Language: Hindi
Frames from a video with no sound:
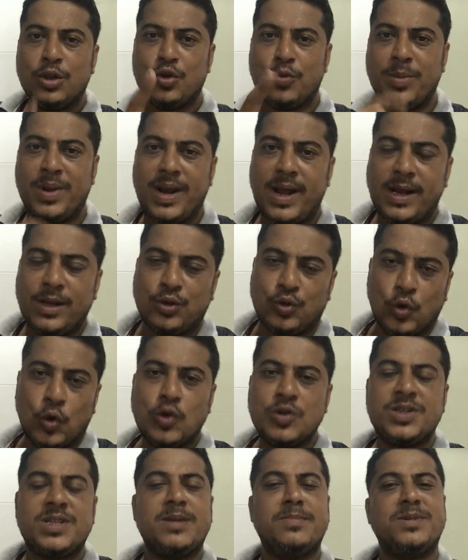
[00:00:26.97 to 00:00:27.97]
तो मेरा एक
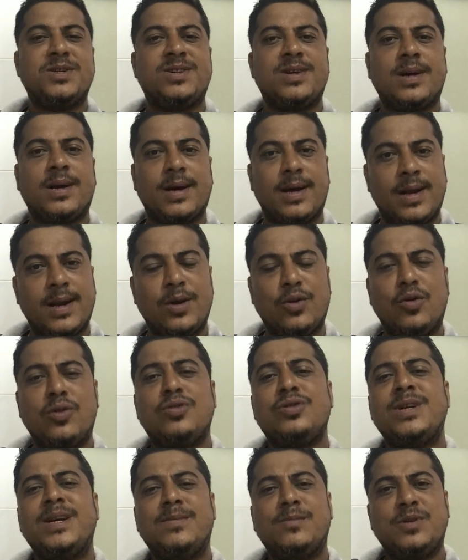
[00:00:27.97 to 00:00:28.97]
दोस्त है मिस्टर करण और
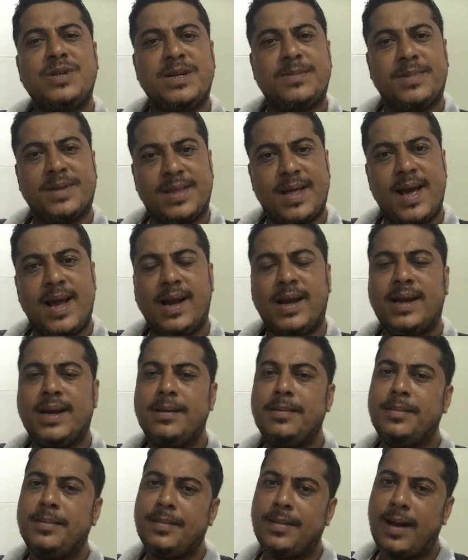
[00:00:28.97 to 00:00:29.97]
उसने मुझे बताया
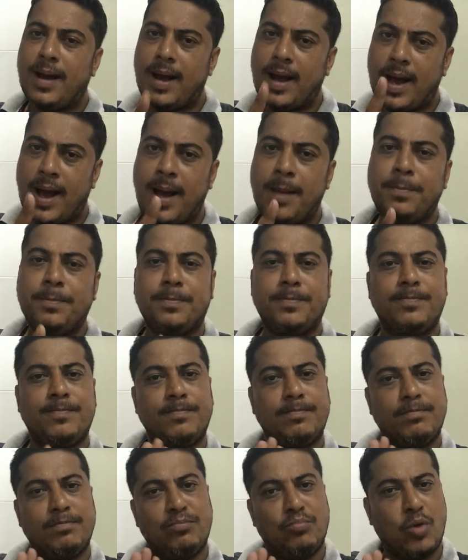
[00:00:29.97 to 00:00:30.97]
कि आप
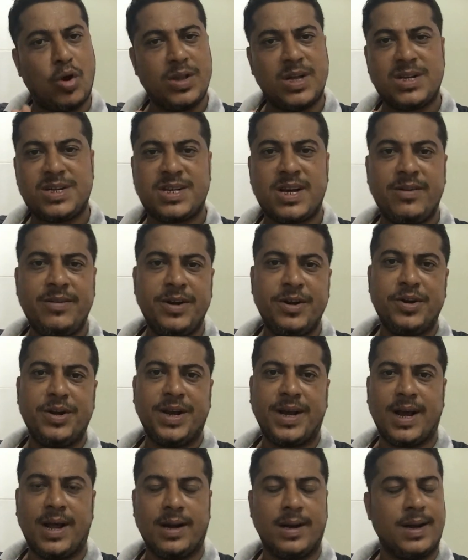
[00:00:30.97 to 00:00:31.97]
बहुत अच्छा वीडियो
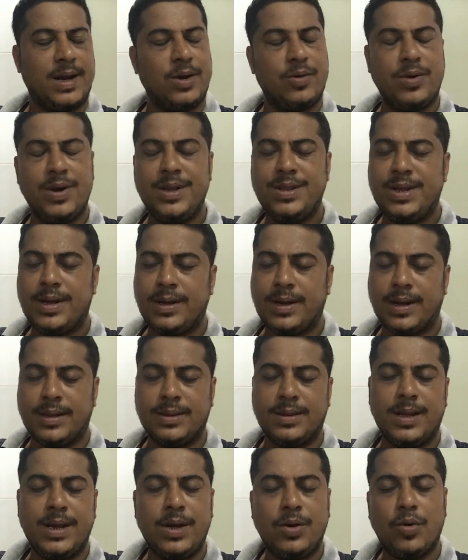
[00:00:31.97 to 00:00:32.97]
निकाल रहे हैं कोई
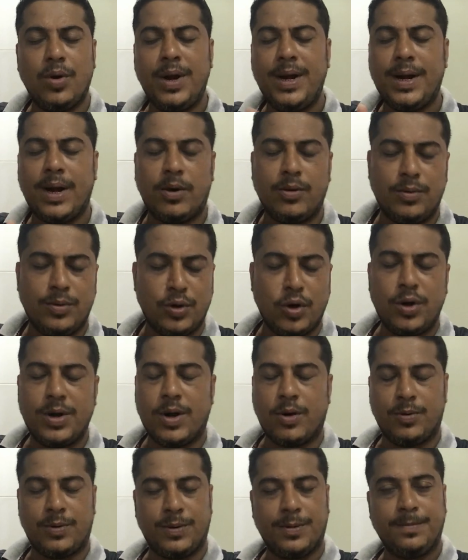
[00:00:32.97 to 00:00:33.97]
दिक्कत नहीं कोई डाउट नो
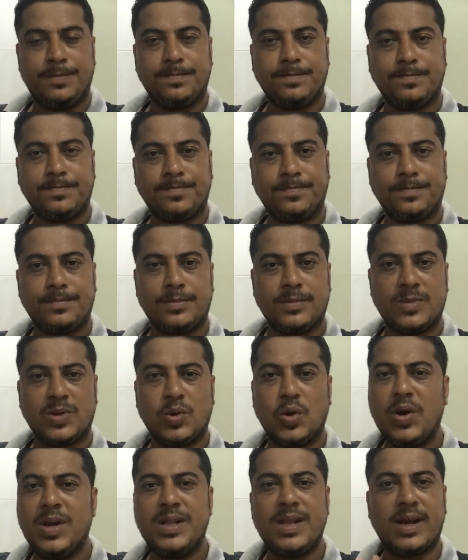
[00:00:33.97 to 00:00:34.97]
डाउट
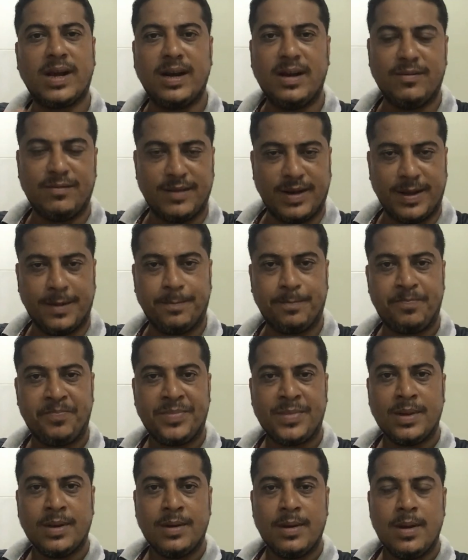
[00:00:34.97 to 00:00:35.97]
कोई तकलीफ नहीं
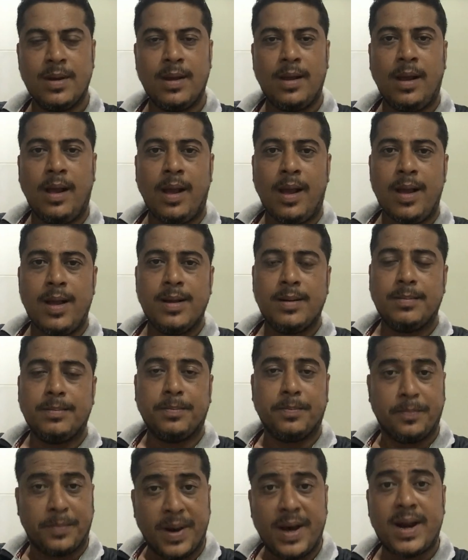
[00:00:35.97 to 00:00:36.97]

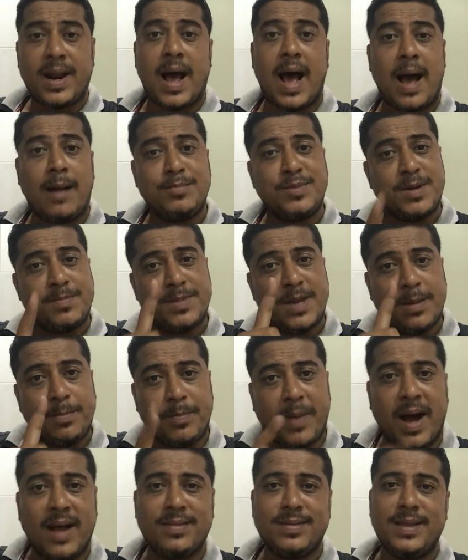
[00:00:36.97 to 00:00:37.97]
पर आप जब तक
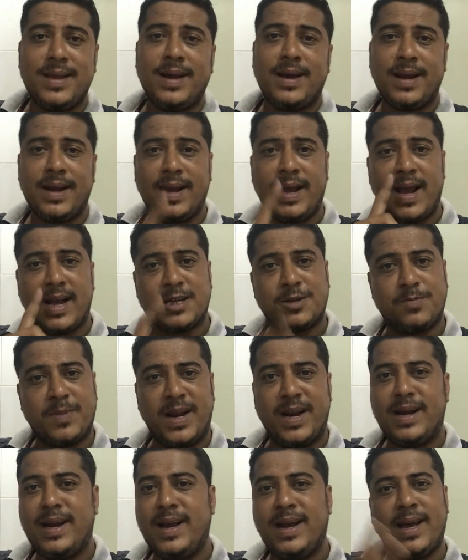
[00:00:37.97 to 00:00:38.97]
बात नहीं करेंगे
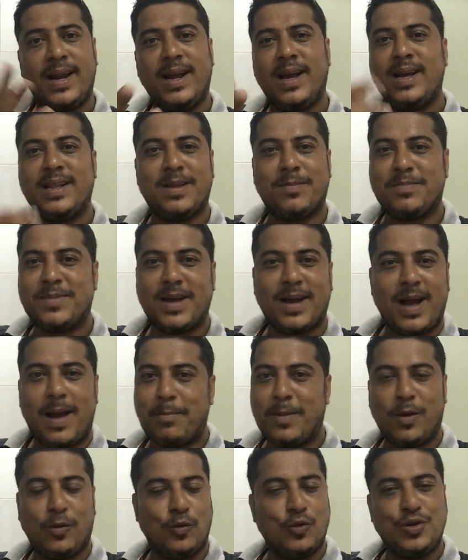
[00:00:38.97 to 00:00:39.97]
एक्सप्लेन नहीं करेंगे तब तक
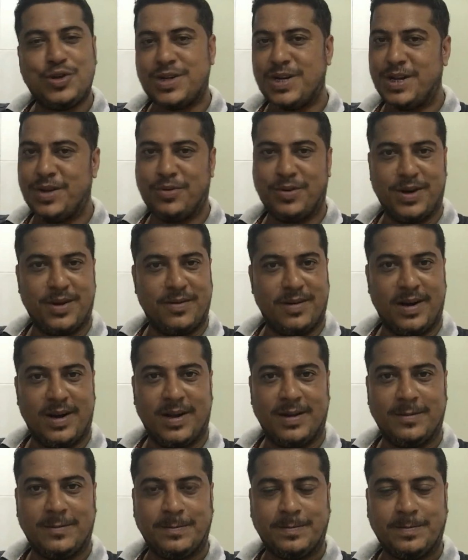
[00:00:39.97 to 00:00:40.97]
आपका कुछ नहीं होने वाला